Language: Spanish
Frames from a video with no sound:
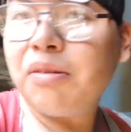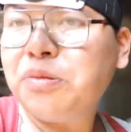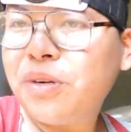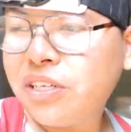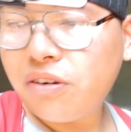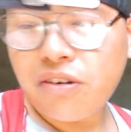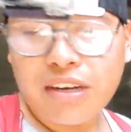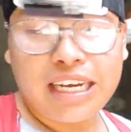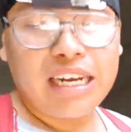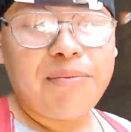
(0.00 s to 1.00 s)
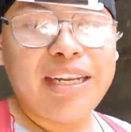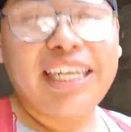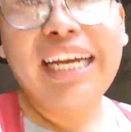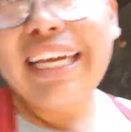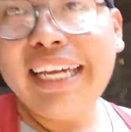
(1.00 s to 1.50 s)
tal vez por eso luego quieran
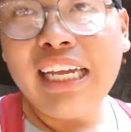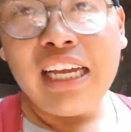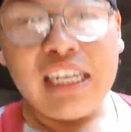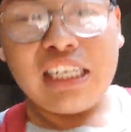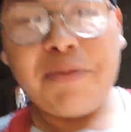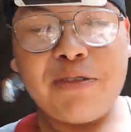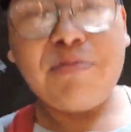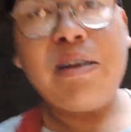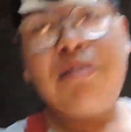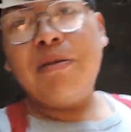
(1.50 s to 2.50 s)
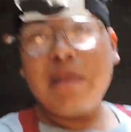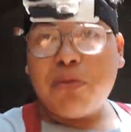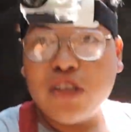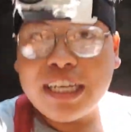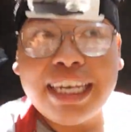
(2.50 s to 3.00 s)
venir aquí así que pues bueno vamos
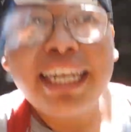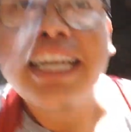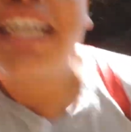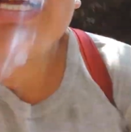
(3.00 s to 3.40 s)
a proseguir